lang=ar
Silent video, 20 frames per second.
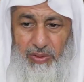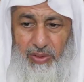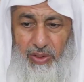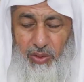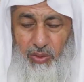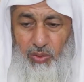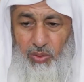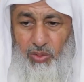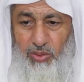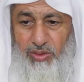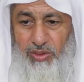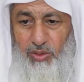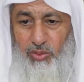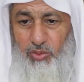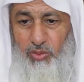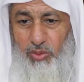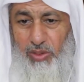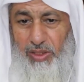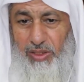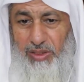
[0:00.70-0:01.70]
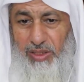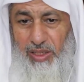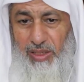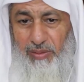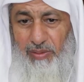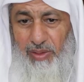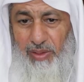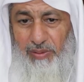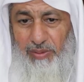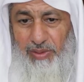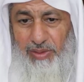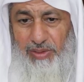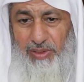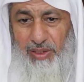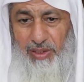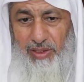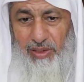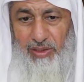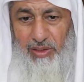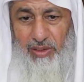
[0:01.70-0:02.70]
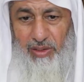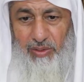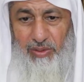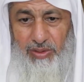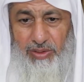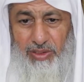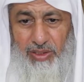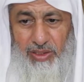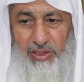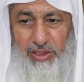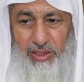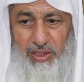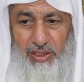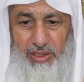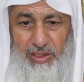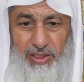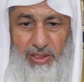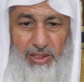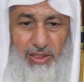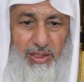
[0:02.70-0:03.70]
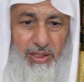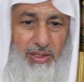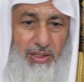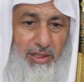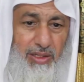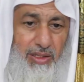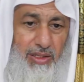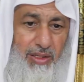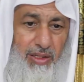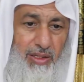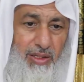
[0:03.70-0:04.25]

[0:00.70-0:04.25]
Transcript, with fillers: تقول زوجها اتهمها بالسرقة واشتكاها لأهله